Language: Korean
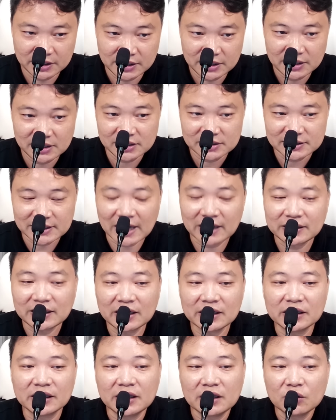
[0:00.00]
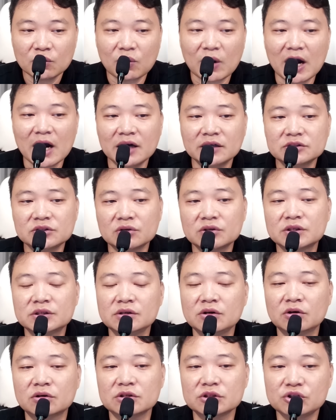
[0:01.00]
야당이 과학적
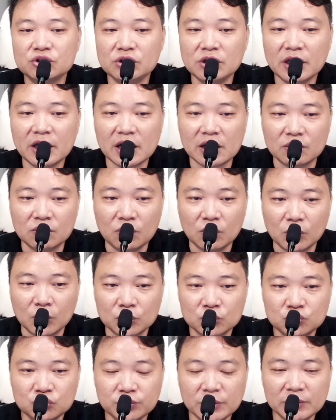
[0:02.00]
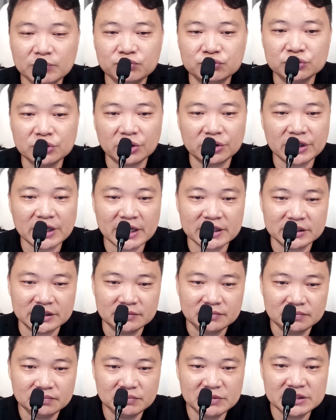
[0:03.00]
근거를 신뢰하고 국민 분열이 아닌
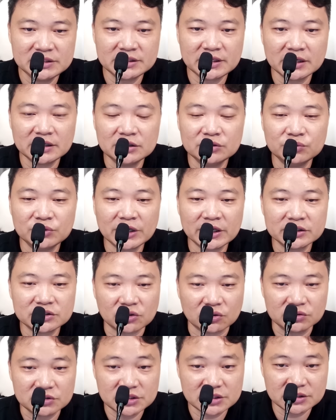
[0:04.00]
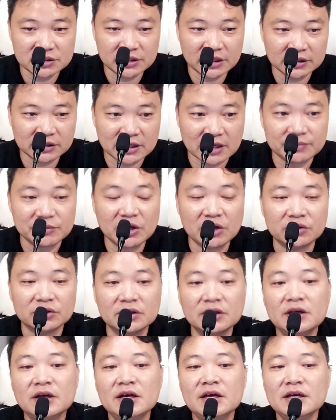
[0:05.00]
민생을 위한 정치를 했다면
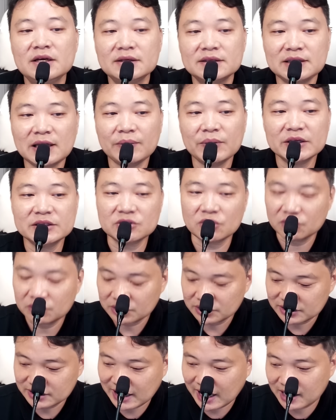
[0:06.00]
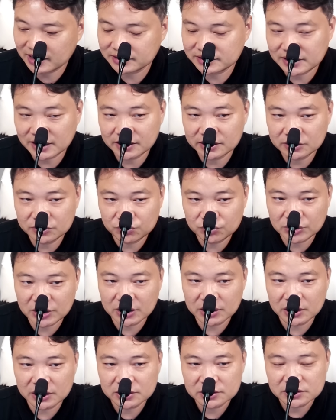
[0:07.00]
사회적 약자를
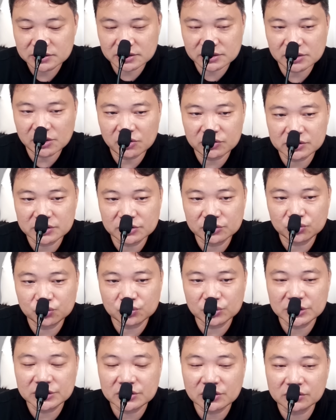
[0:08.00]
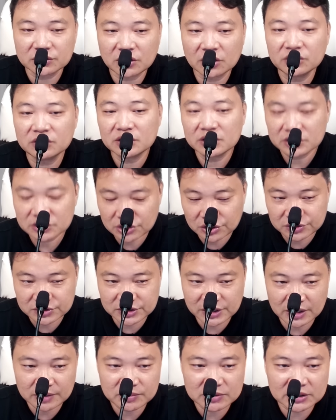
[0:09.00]
위해 쓰였을 수 있었던
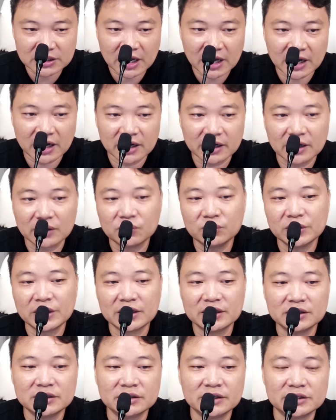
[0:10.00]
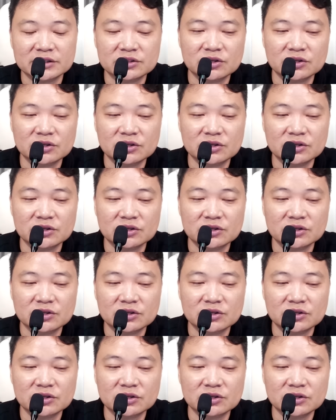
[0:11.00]
혈세입니다. 라고 얘기를 했죠.